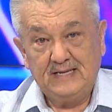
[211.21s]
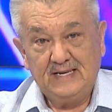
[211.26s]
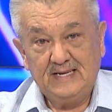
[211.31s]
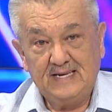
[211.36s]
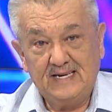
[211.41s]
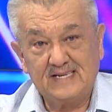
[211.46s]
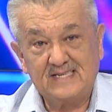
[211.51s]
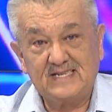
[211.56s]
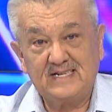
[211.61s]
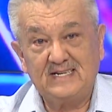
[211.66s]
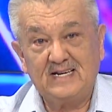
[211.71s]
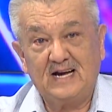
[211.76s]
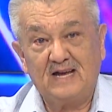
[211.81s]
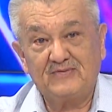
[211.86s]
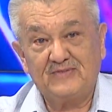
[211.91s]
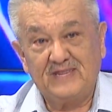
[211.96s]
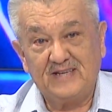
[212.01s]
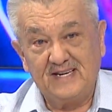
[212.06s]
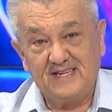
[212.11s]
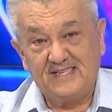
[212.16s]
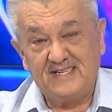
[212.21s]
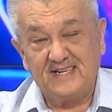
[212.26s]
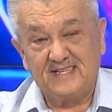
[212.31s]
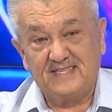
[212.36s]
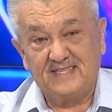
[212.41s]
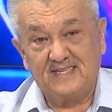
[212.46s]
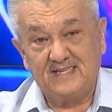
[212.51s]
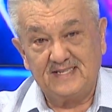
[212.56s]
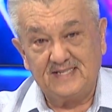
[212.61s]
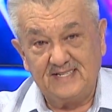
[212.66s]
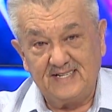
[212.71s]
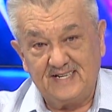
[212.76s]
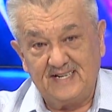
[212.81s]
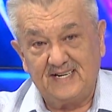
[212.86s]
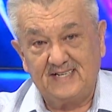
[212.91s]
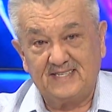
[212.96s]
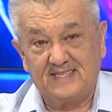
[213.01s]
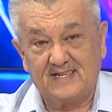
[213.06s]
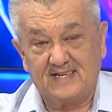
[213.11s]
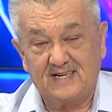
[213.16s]
если авторитет
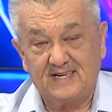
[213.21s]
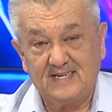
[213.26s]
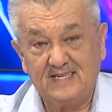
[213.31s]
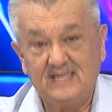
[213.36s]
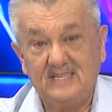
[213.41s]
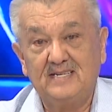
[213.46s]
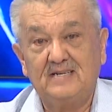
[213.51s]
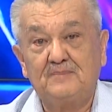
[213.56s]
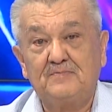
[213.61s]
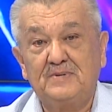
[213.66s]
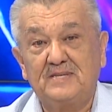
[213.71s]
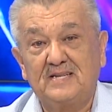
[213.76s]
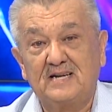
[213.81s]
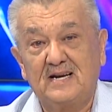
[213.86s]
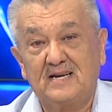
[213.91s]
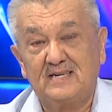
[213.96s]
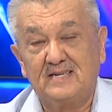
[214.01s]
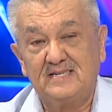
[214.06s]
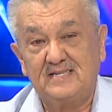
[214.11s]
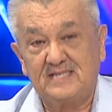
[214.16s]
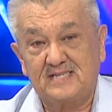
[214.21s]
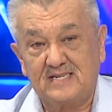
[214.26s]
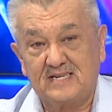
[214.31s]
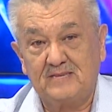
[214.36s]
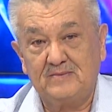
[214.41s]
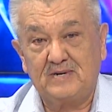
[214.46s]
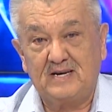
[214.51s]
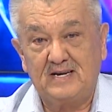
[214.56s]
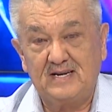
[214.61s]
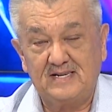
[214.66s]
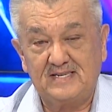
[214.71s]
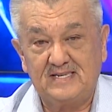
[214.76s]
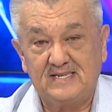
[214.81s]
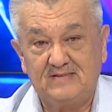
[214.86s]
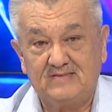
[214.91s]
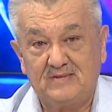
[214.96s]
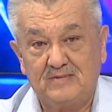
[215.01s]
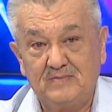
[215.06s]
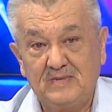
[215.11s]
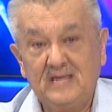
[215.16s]
директора и педагогическим
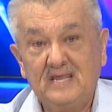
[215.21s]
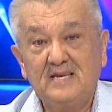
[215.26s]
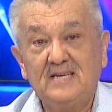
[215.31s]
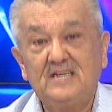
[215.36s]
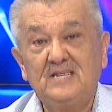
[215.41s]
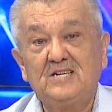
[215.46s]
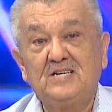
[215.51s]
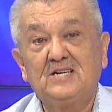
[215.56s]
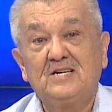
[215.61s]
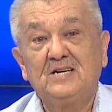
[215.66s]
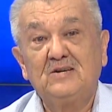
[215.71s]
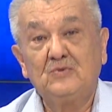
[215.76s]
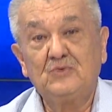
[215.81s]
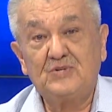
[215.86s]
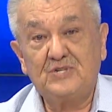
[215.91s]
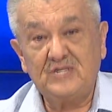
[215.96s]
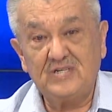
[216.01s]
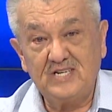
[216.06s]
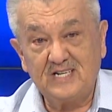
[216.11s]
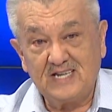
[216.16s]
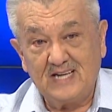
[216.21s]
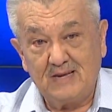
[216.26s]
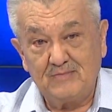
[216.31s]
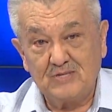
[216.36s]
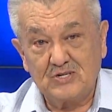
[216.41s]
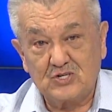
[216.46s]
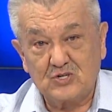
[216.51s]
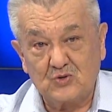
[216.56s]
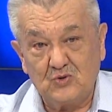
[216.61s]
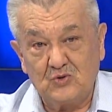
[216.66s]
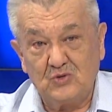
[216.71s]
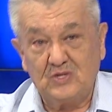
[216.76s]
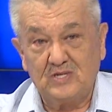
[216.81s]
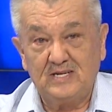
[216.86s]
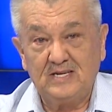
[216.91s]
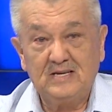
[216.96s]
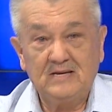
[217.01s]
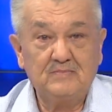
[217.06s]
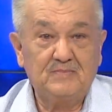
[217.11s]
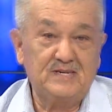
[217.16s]
коллективом, и учениками
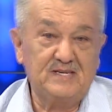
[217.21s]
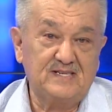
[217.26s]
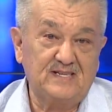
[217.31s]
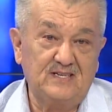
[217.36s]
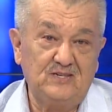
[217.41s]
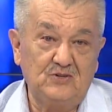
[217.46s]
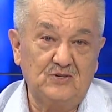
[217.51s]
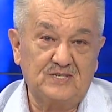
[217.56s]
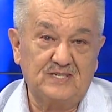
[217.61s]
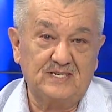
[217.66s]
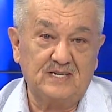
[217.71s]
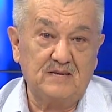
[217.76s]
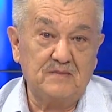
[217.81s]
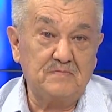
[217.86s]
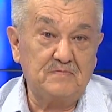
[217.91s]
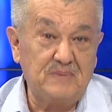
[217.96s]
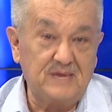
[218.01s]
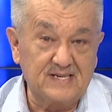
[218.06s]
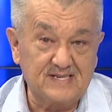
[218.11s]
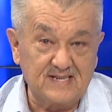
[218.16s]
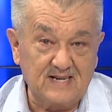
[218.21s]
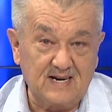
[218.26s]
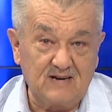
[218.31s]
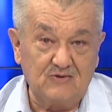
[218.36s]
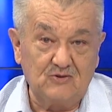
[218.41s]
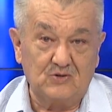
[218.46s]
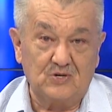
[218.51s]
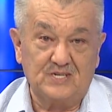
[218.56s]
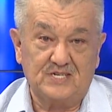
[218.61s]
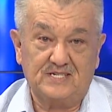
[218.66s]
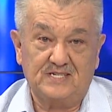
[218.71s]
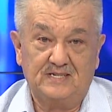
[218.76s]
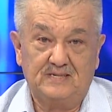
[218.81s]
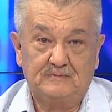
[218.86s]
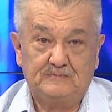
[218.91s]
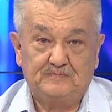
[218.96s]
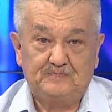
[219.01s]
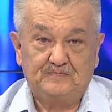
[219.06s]
школы признается безоговорочно,